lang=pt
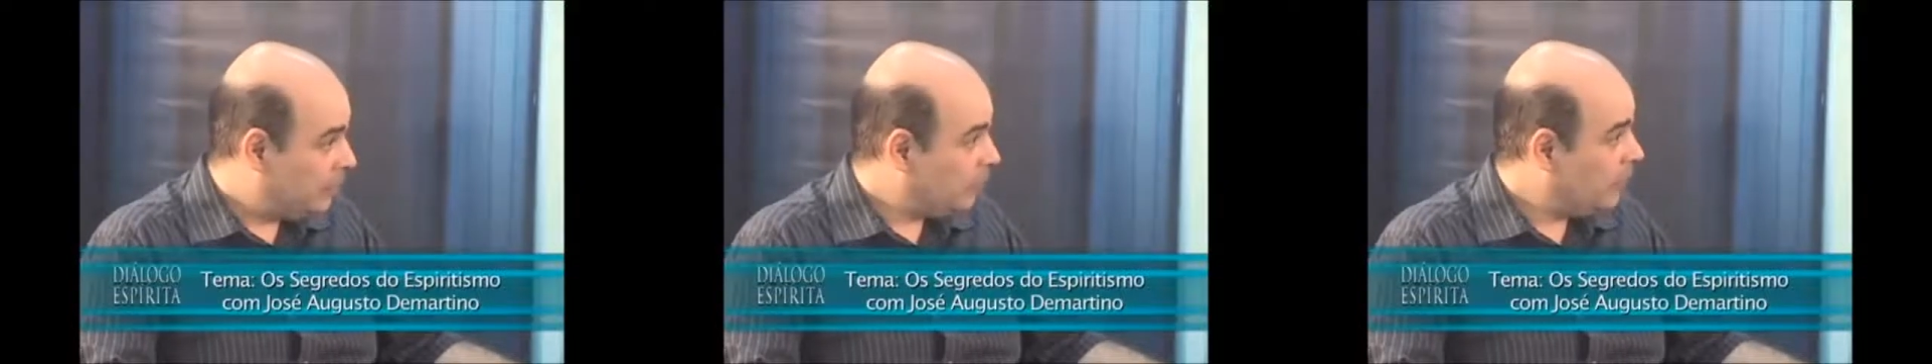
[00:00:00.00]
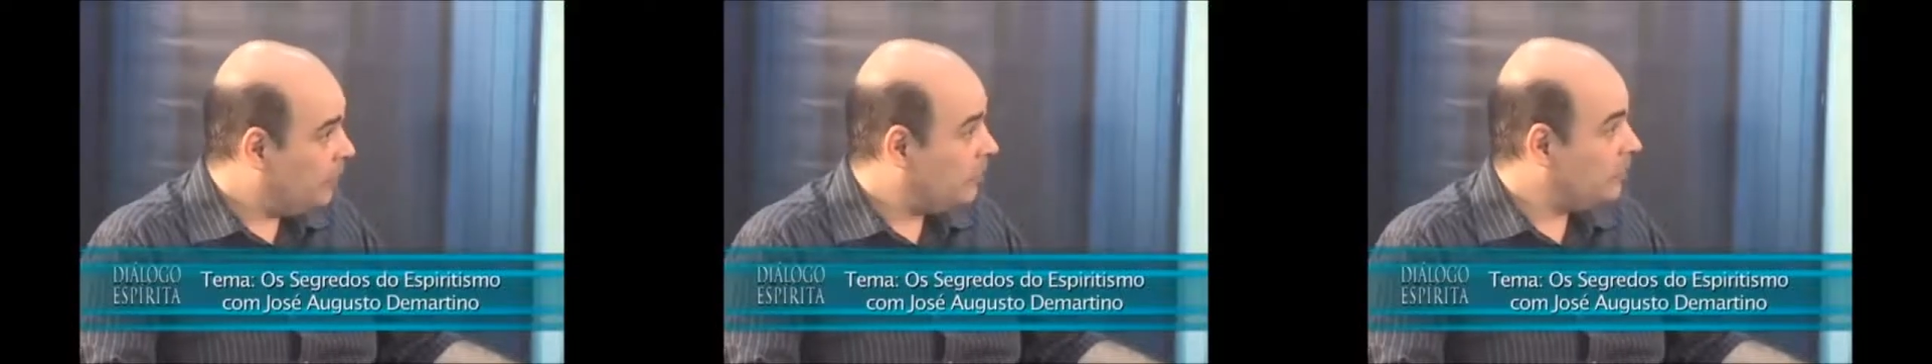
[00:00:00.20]

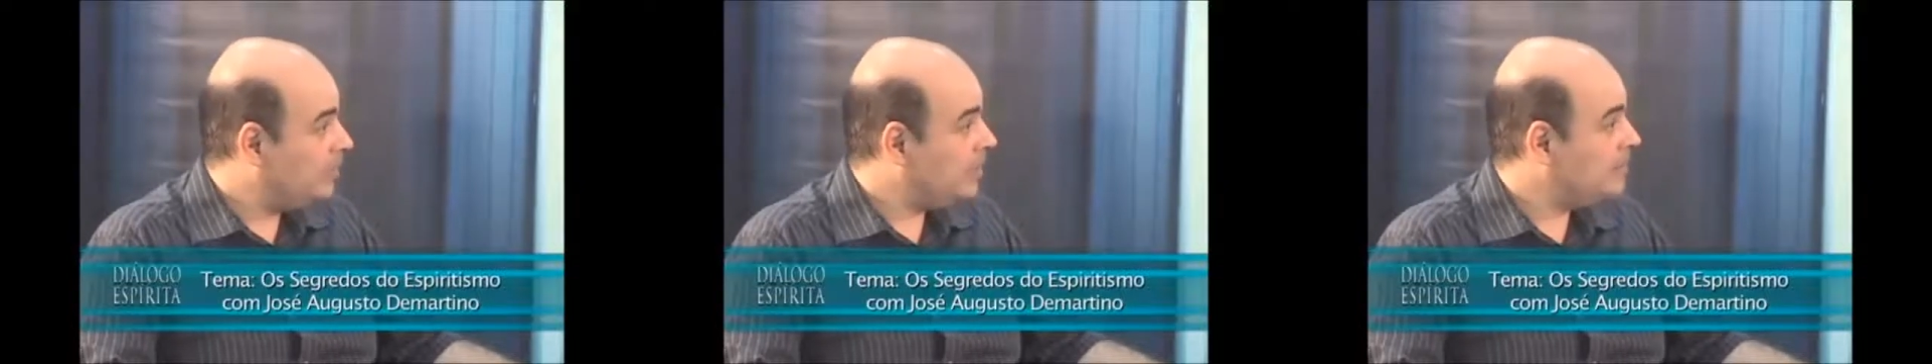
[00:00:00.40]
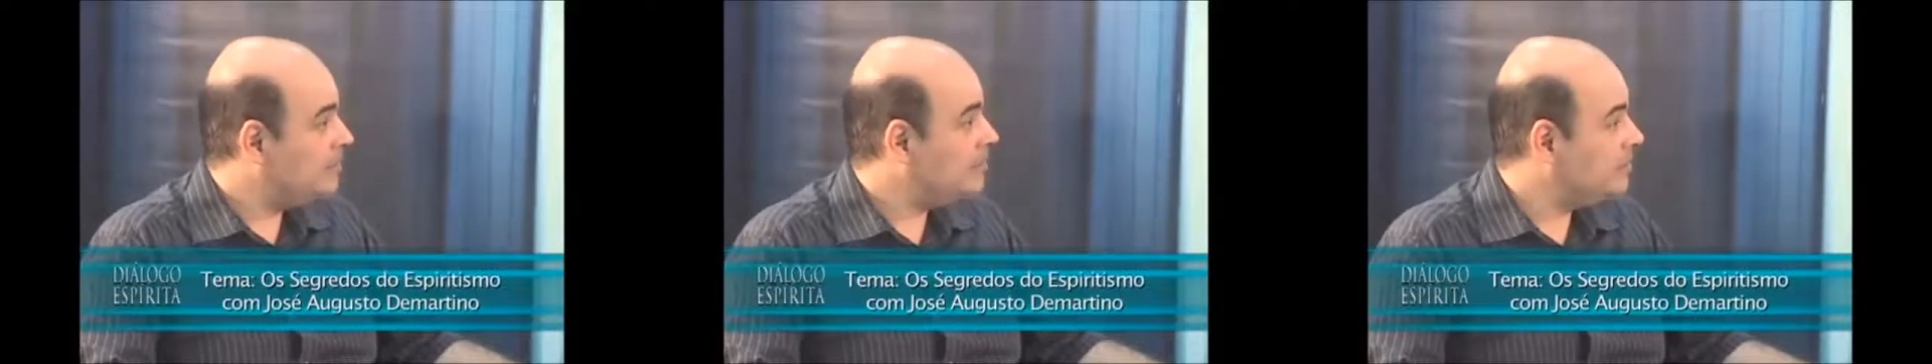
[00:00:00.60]
procure
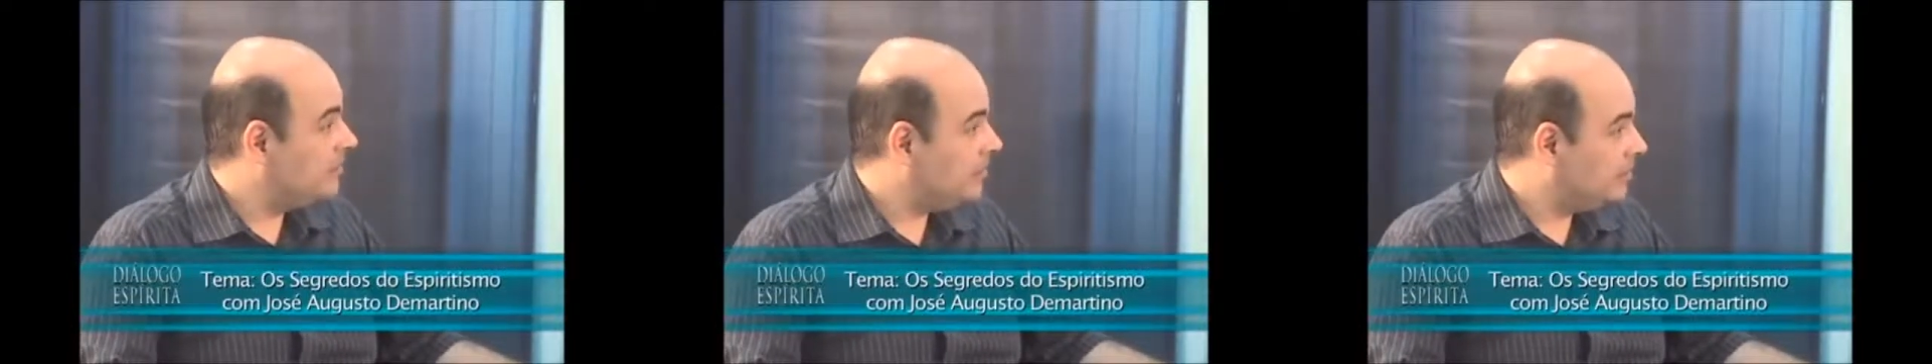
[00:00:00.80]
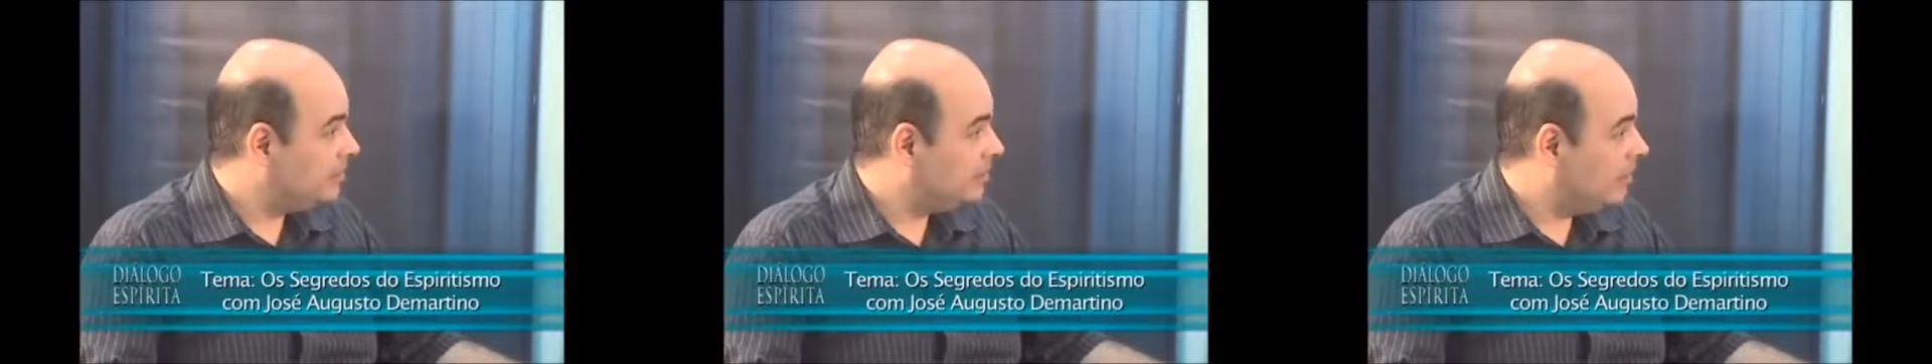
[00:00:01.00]
uma
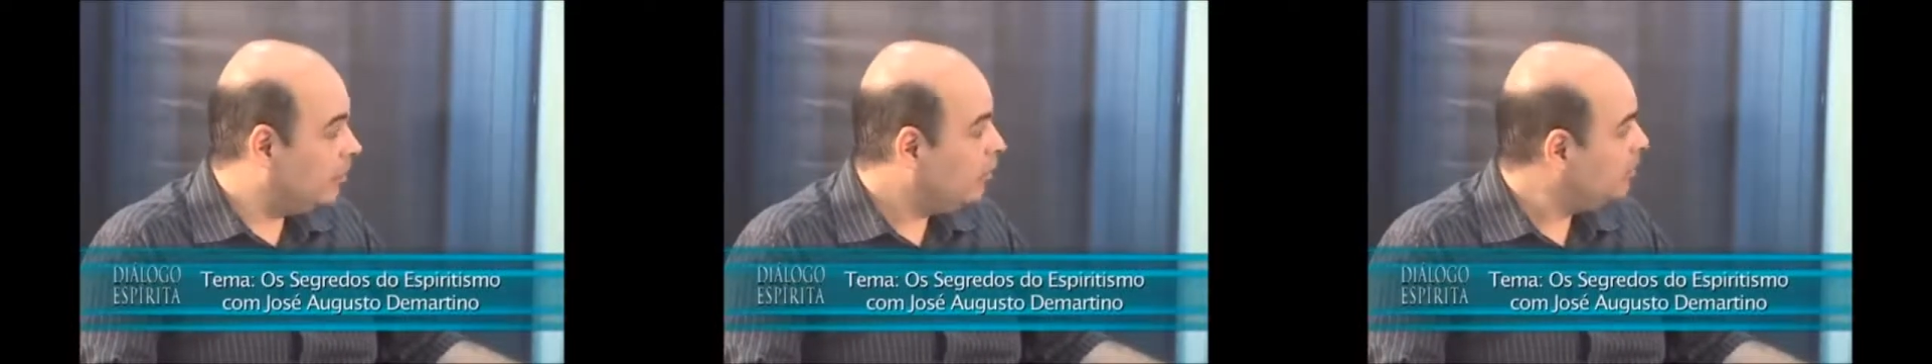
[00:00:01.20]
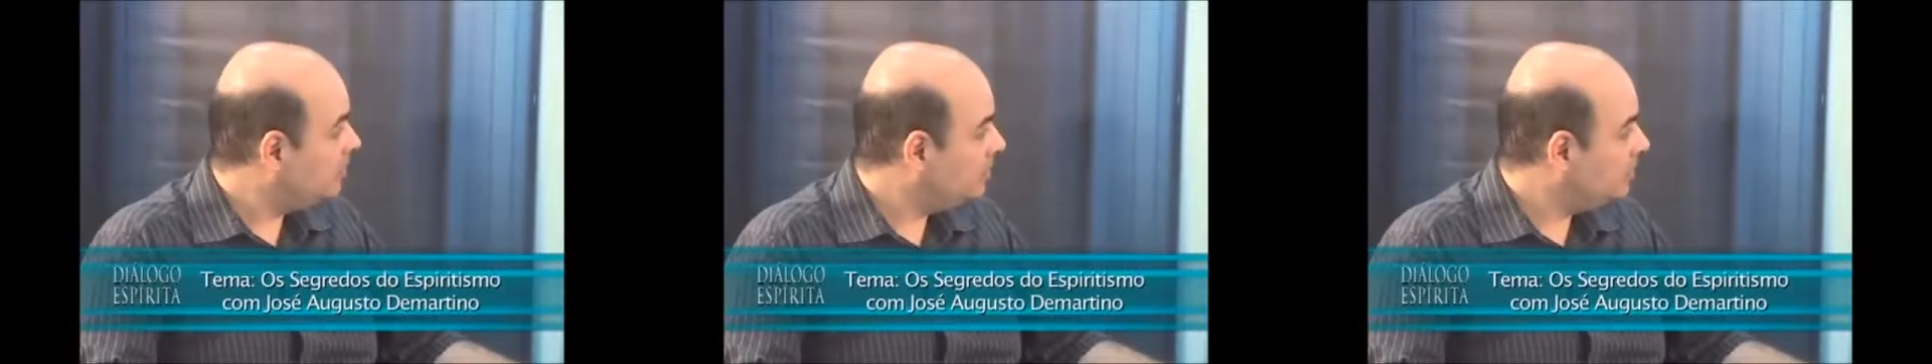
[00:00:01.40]
assistência ou